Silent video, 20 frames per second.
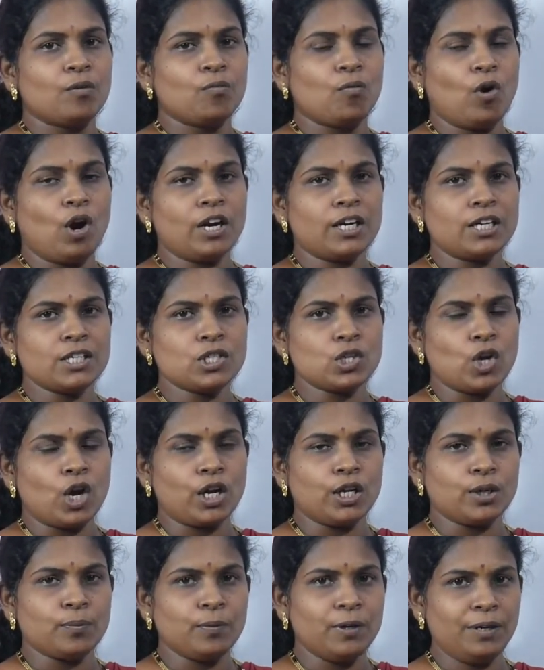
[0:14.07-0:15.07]
వాటర్
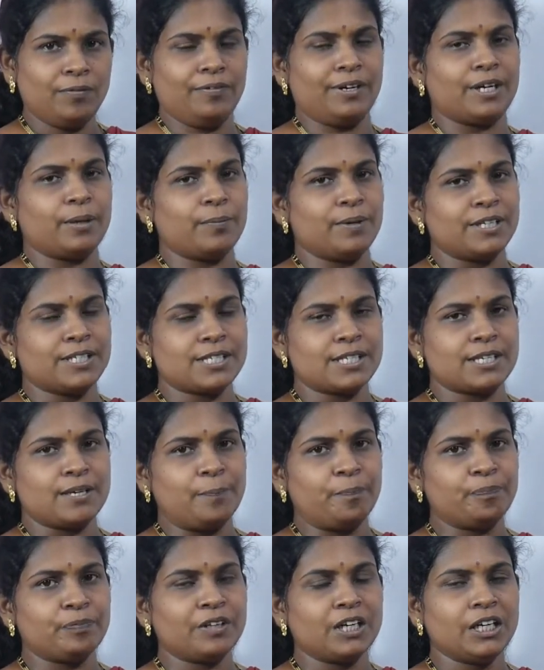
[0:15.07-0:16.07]
సాల్యుబుల్ విటమిన్స్
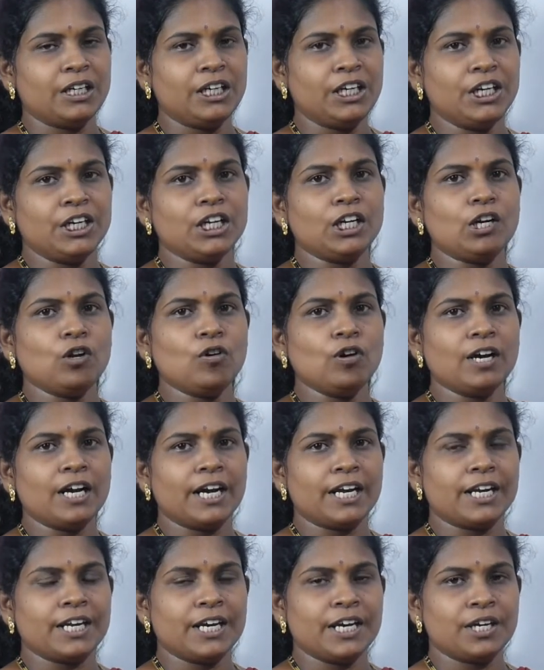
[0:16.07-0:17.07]
నీటిలో
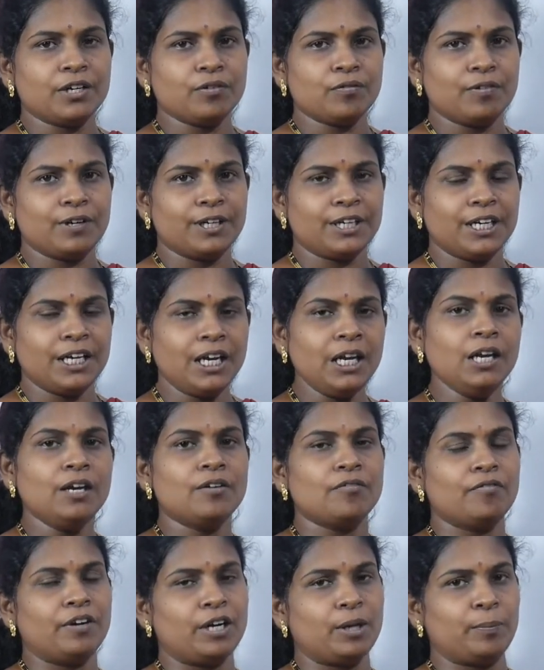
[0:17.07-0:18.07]
కరిగేటువంటి
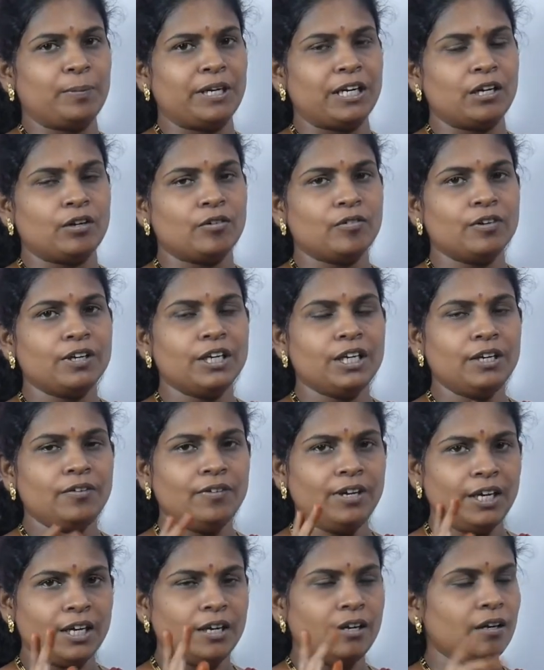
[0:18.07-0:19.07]
విటమిన్లు
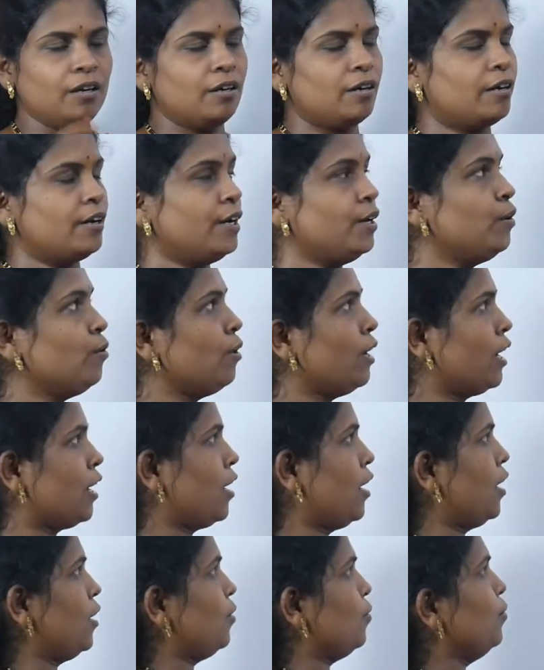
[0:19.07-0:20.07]
ఇవి రెండు
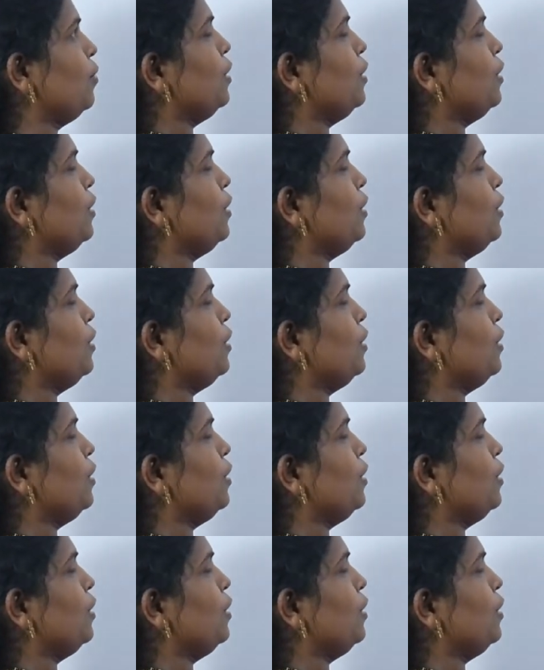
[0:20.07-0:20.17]
రకాలు